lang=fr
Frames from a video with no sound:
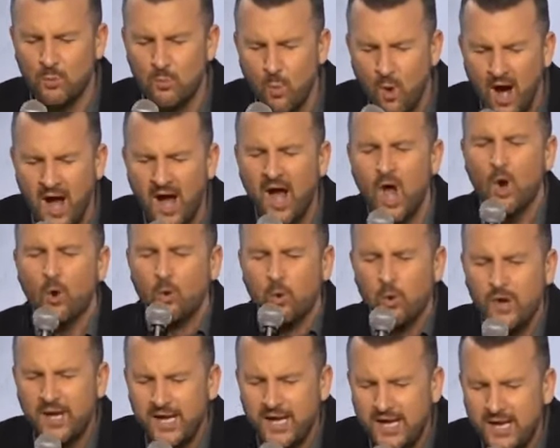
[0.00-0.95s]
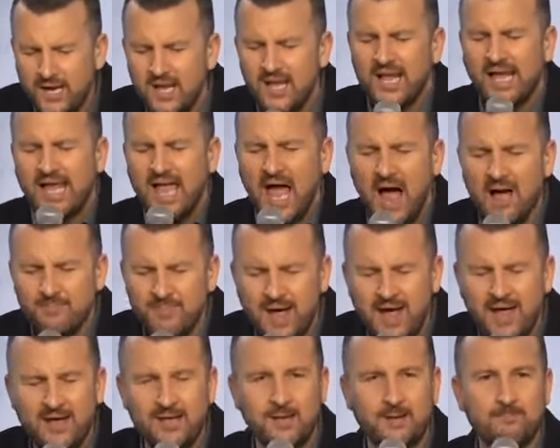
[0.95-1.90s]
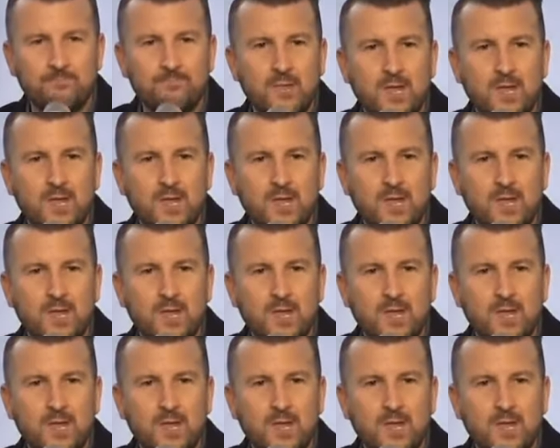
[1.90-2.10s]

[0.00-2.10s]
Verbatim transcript: moi oui et amen.